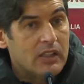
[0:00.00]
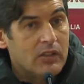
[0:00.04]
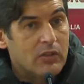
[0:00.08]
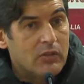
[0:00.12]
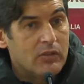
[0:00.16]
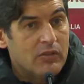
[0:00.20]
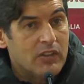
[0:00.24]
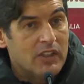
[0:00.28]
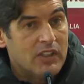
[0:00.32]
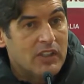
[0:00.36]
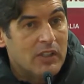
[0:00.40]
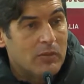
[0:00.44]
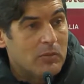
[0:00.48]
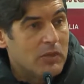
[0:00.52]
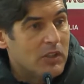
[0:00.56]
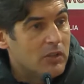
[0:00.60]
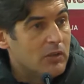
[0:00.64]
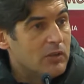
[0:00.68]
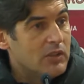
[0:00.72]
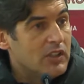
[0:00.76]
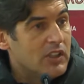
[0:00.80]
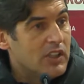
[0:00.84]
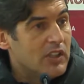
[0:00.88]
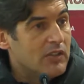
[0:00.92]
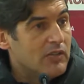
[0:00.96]
in 90
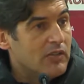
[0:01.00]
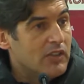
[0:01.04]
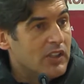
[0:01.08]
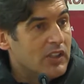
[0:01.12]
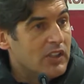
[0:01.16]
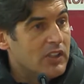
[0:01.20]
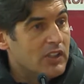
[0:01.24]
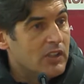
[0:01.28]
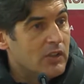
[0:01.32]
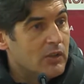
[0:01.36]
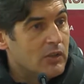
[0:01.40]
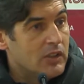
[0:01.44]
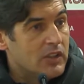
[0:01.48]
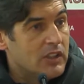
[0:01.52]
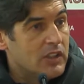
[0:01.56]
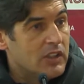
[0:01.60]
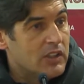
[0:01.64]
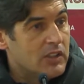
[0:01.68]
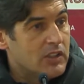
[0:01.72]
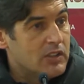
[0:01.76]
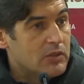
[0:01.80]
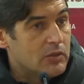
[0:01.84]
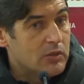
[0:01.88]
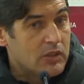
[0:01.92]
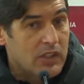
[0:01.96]
minuti avere oltre il
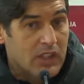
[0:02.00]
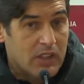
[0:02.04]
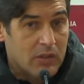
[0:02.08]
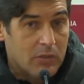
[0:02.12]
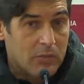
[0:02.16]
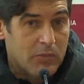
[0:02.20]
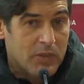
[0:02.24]
risultato.